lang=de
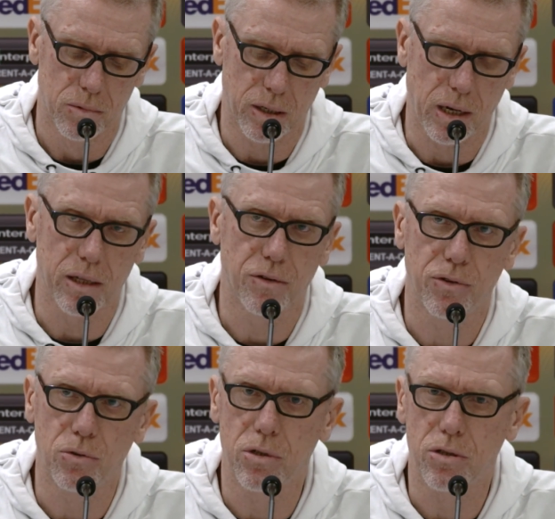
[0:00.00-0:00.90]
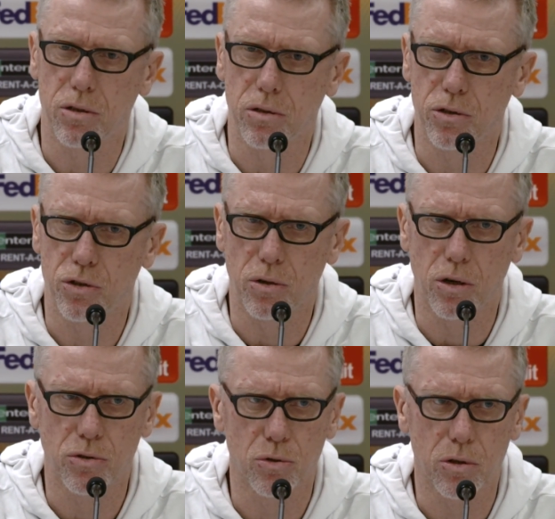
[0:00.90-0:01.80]
der Kader von uns ist natürlich schon
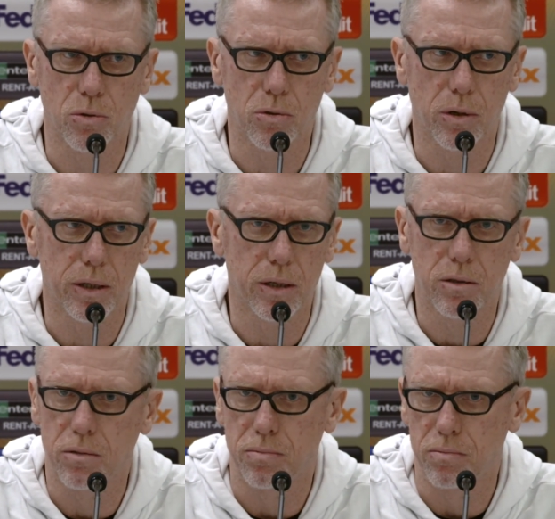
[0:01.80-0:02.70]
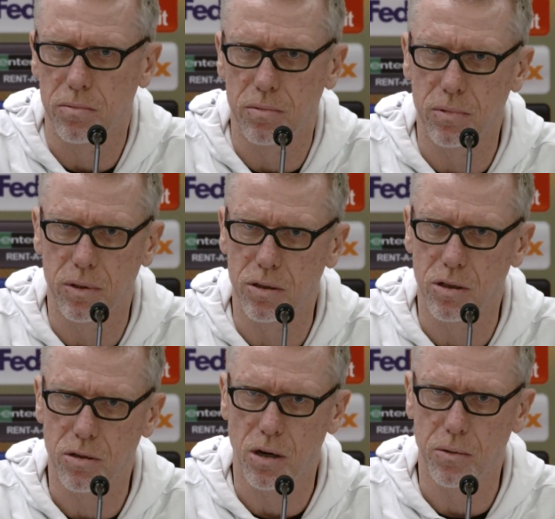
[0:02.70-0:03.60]
auch so strukturiert. Das ist
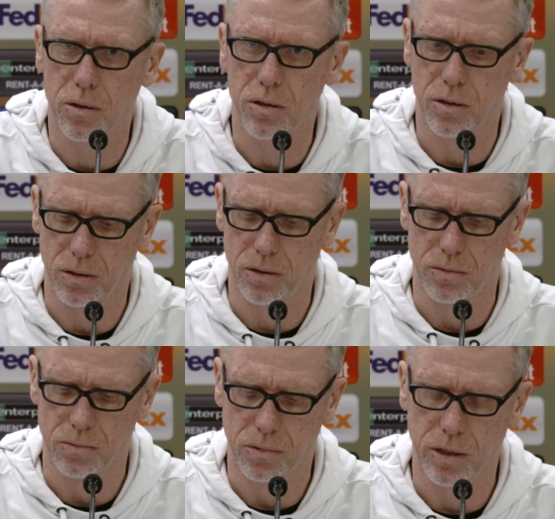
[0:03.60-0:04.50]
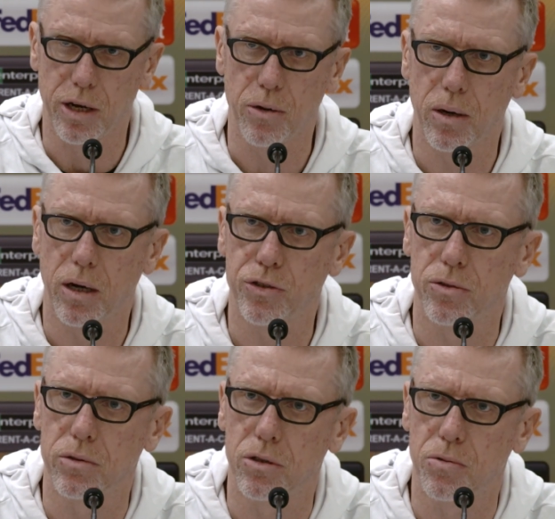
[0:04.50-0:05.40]
jetzt, glaube ich, keine
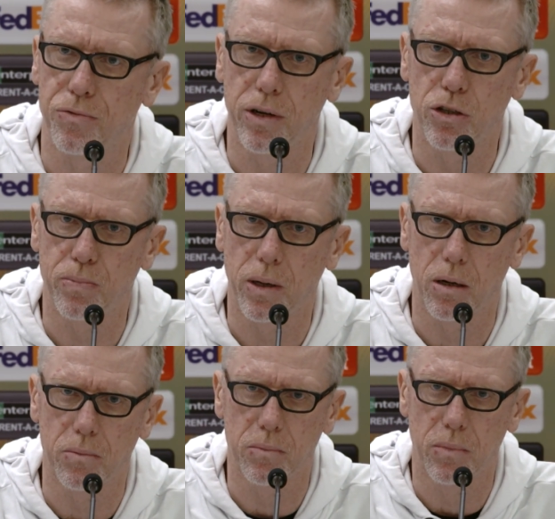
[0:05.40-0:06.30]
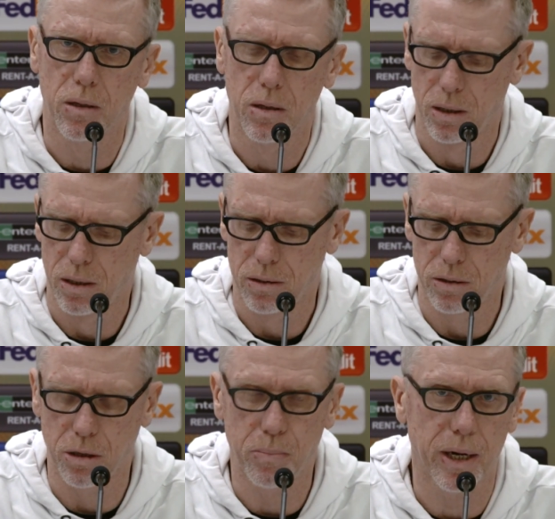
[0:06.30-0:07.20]
Überraschung, dass wir viele Spieler haben,
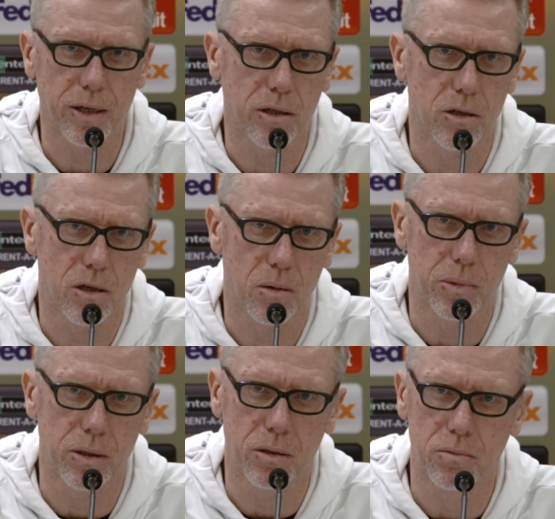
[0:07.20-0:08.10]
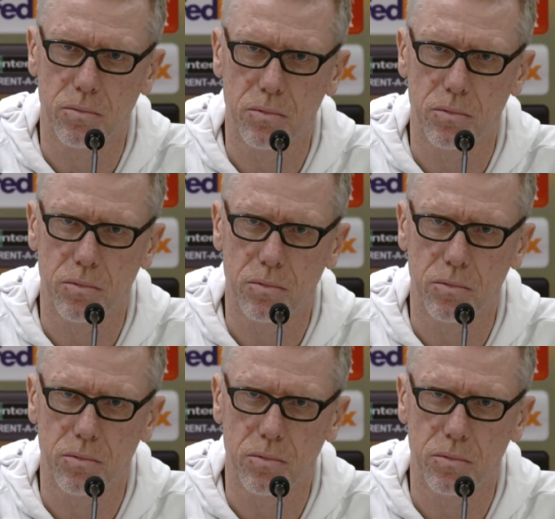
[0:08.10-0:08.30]
die die Berechtigung haben, hier